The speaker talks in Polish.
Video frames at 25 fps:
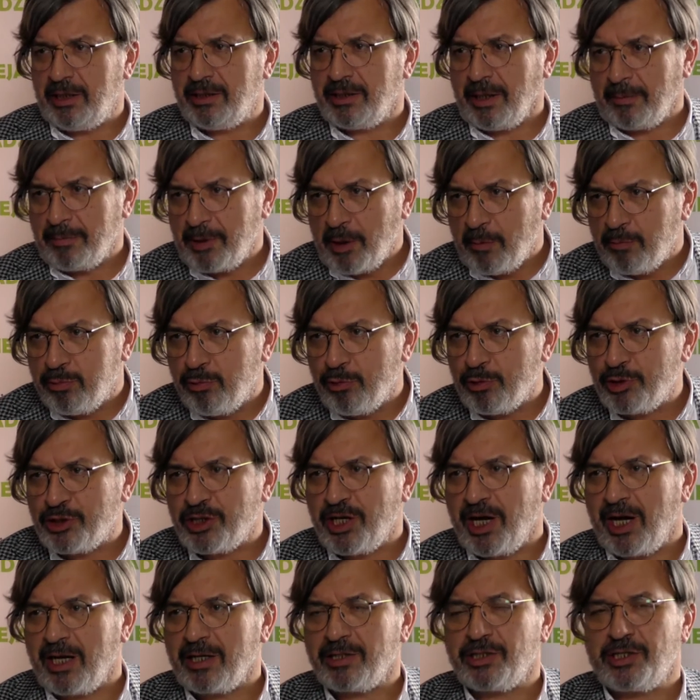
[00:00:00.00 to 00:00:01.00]
tam
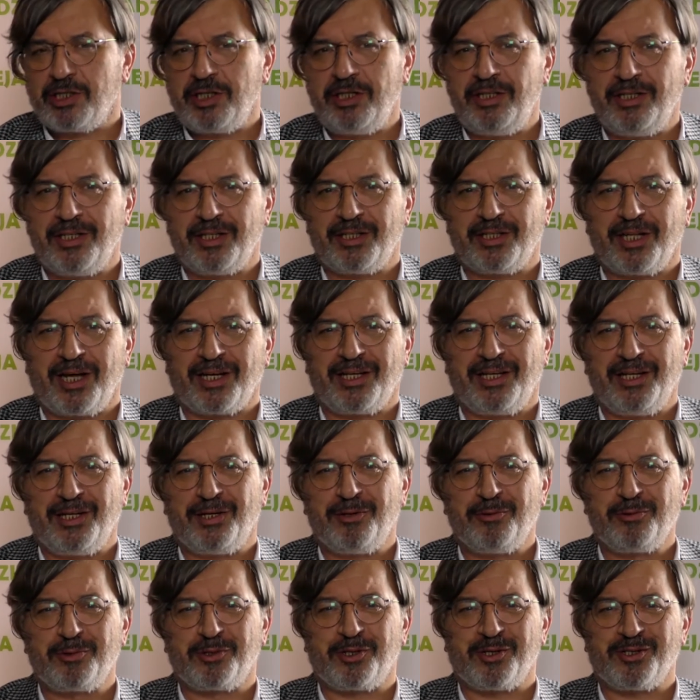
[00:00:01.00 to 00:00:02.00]
jabłuszkach, mhm, czy tak. innych takich
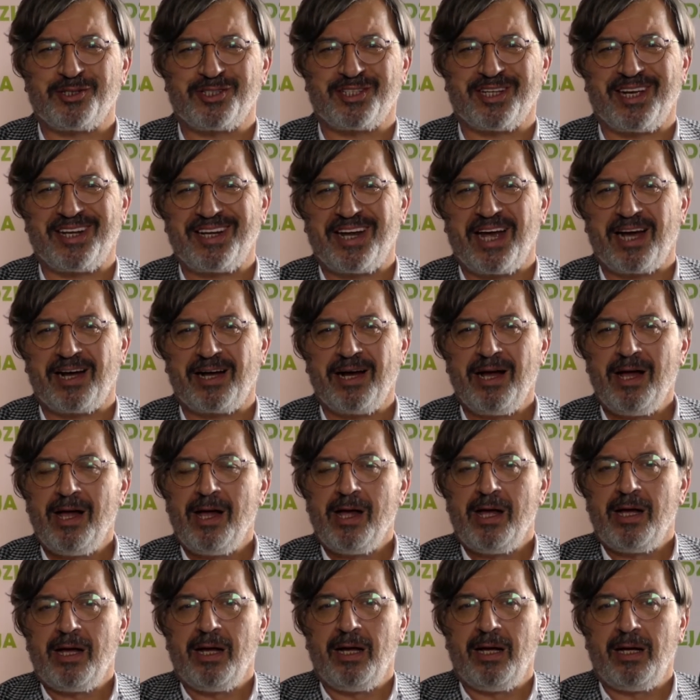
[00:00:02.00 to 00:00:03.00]
urządzeniach
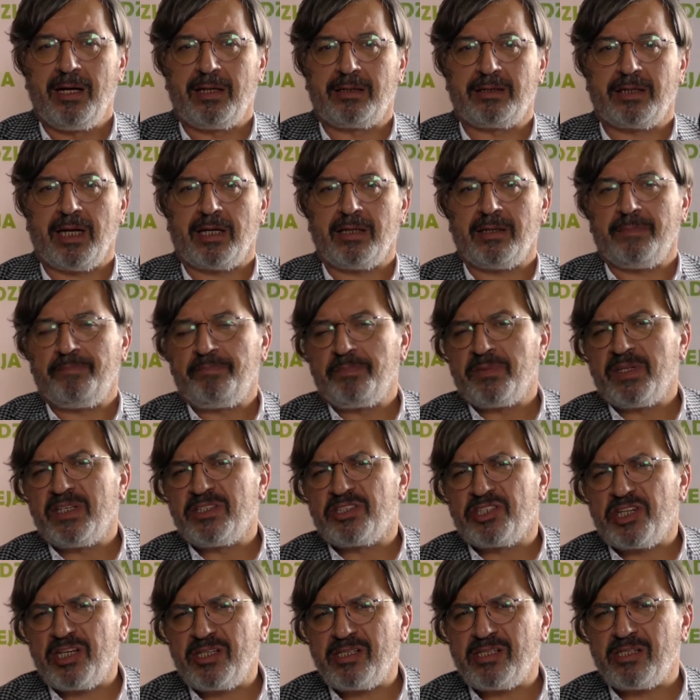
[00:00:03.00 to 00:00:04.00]
y, ten.
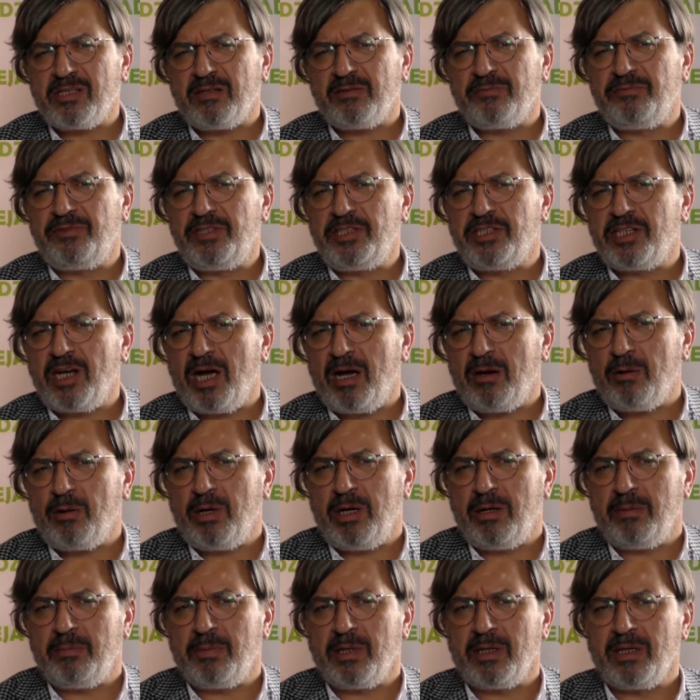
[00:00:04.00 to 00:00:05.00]
Często
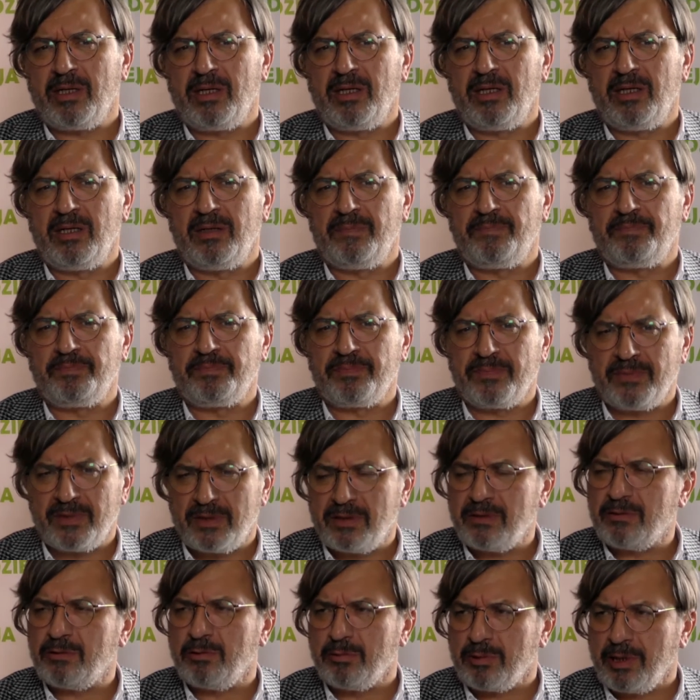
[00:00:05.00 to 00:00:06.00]
widziałem,
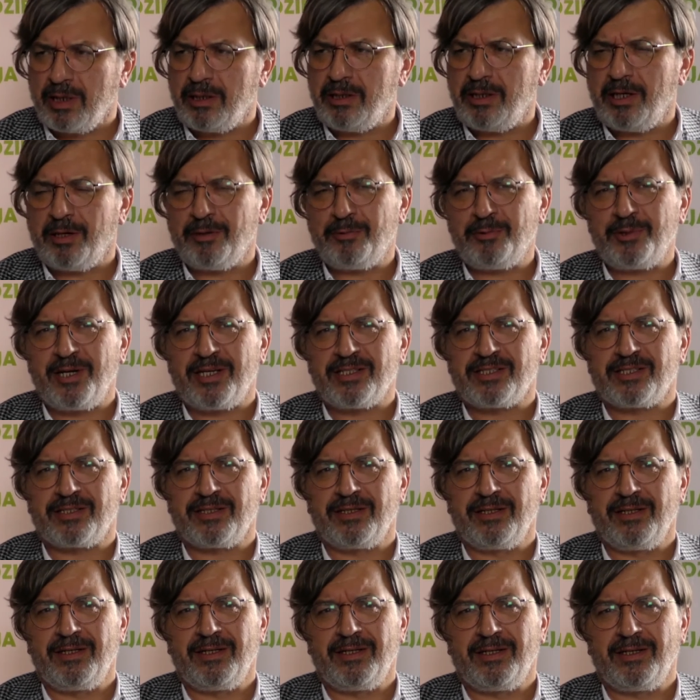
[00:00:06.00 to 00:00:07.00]
tutaj nie u nas
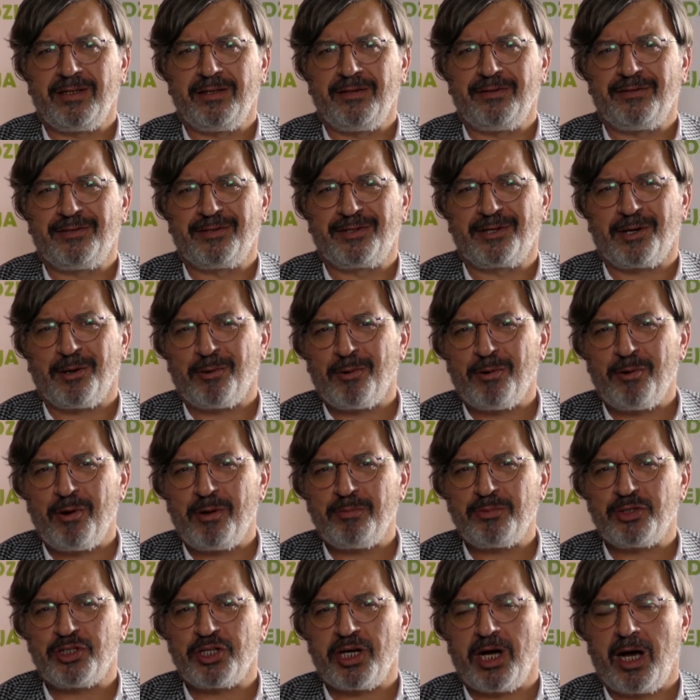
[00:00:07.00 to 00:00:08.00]
mhm. koło
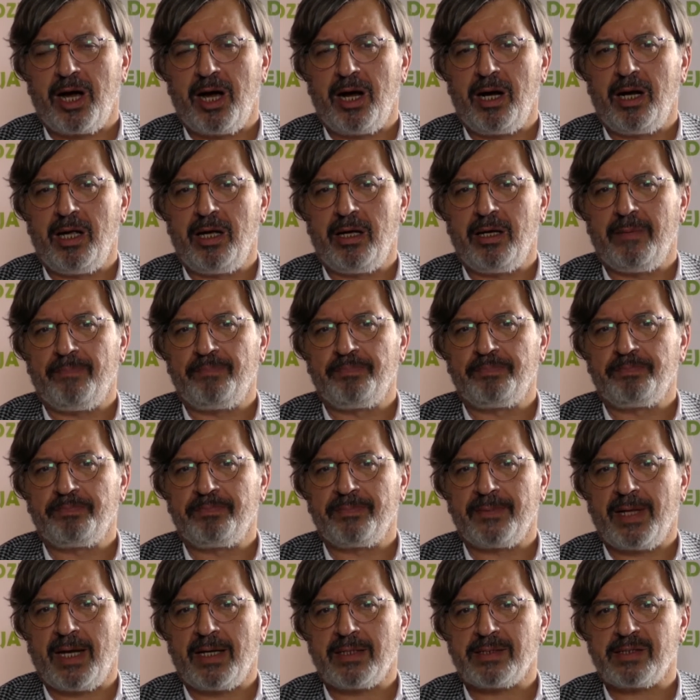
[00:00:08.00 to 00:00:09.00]
Łomży, ale
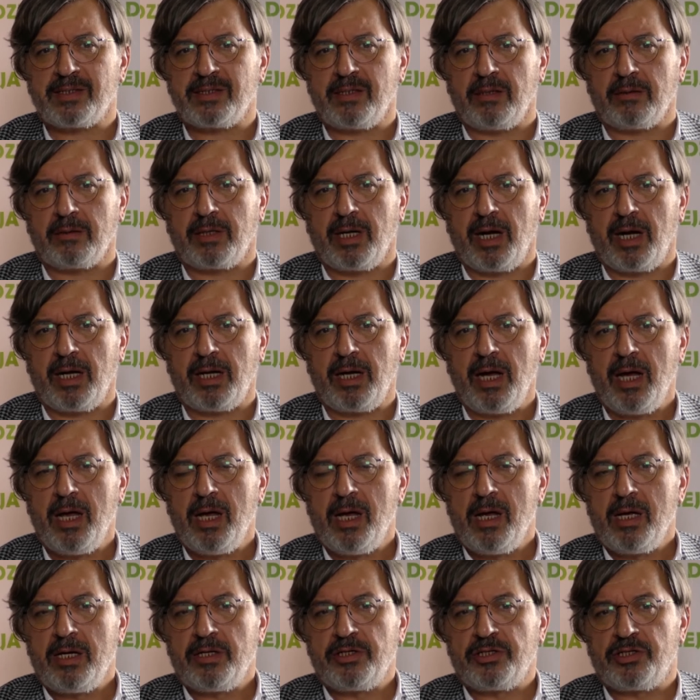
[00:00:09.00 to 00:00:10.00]
na stokach,
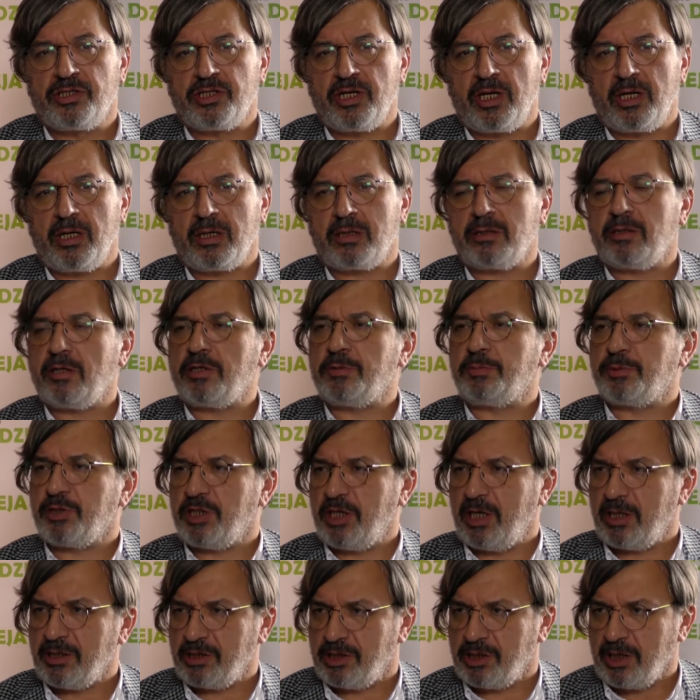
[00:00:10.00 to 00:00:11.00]
że ktoś
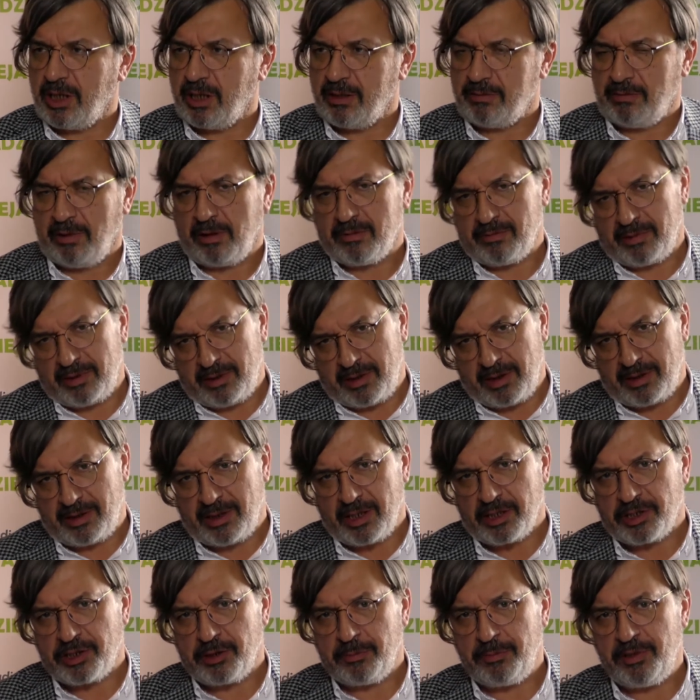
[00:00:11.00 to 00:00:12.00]
przyjeżdża no, ze
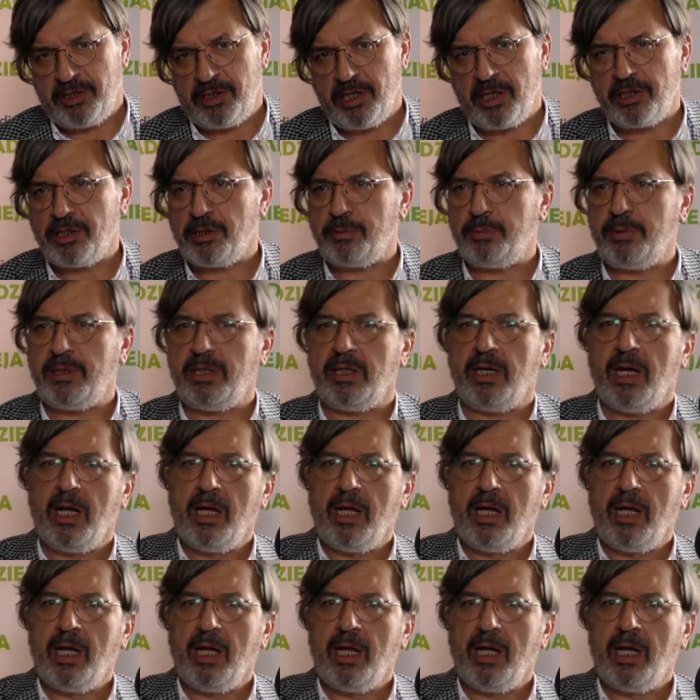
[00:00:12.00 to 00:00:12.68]
starszymi dziećmi,